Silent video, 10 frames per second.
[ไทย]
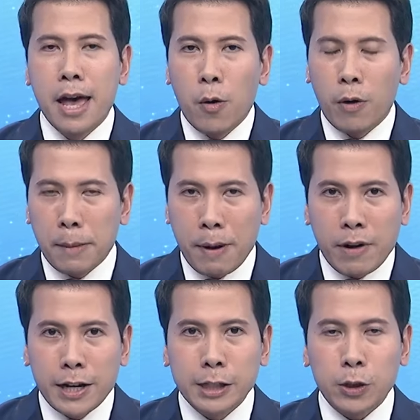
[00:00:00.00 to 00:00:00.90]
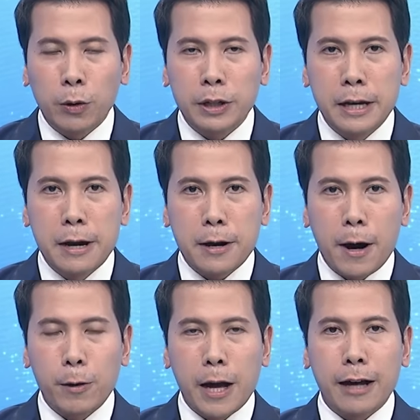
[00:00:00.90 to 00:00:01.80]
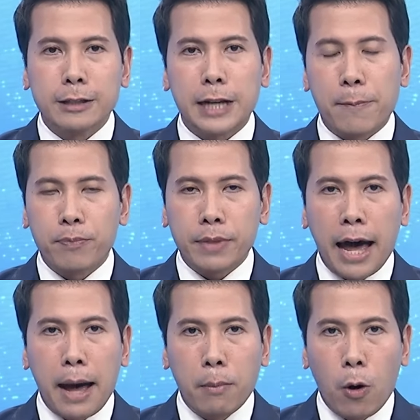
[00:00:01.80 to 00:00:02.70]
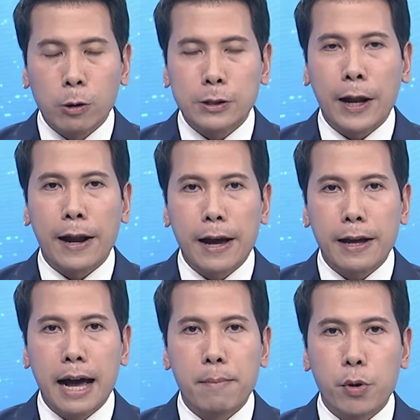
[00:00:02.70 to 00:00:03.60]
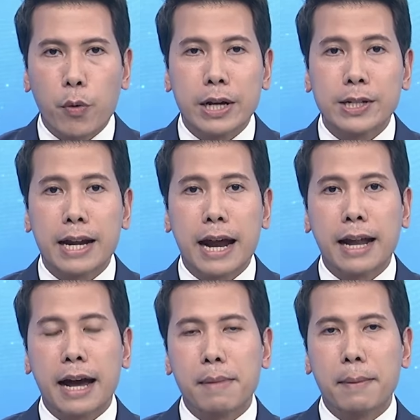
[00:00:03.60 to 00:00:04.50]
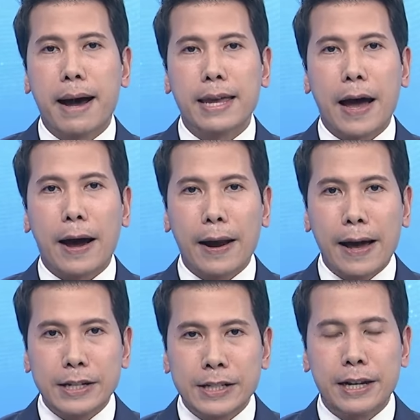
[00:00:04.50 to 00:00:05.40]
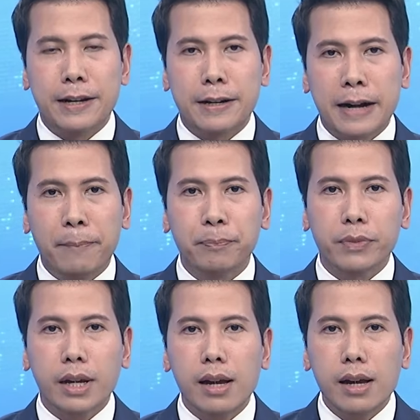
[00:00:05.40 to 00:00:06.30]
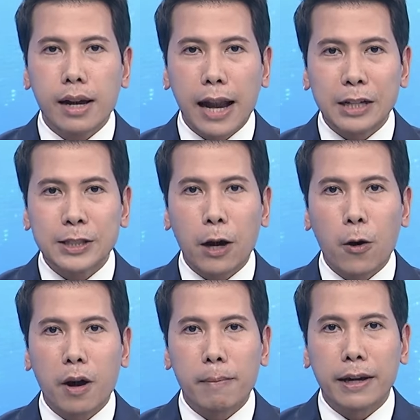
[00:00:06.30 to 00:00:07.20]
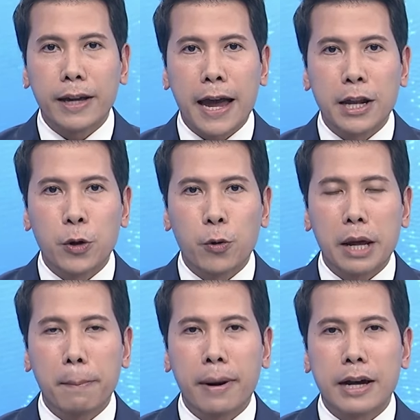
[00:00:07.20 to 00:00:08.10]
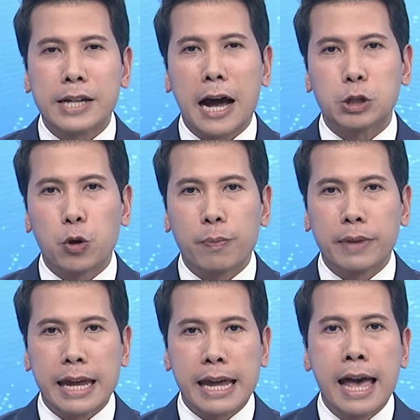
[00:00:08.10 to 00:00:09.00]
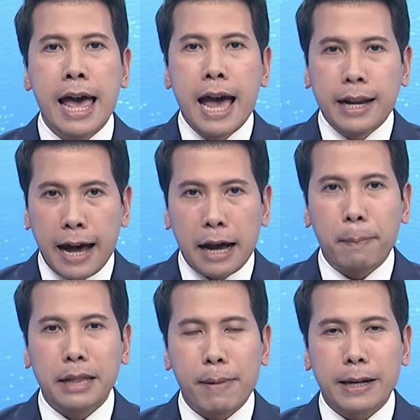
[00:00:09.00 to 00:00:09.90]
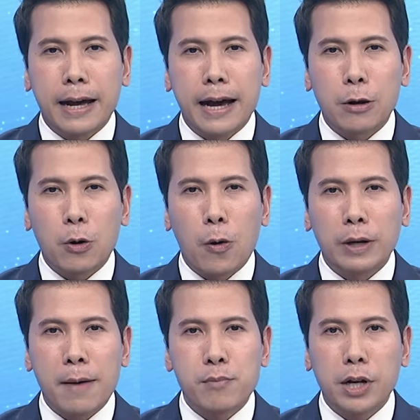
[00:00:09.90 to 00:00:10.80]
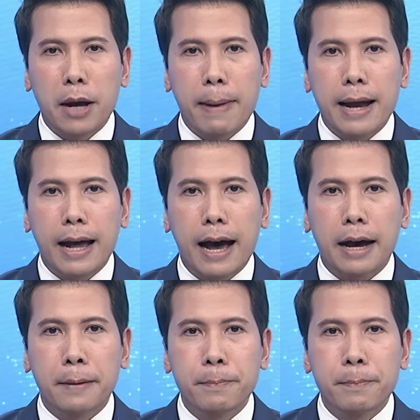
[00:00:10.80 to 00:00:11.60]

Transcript: วันนี้เป็นวันที่สองที่เรายังจับตามองสถานการณ์บริเวณชายแดนไทยเมียนมาอย่างใกล้ชิดนะครับหลังจากกองกำลัง เค เอ็น ยู ได้เปิดฉากโจมตีฐานปฏิบัติการกองทัพรัฐบาลทหาร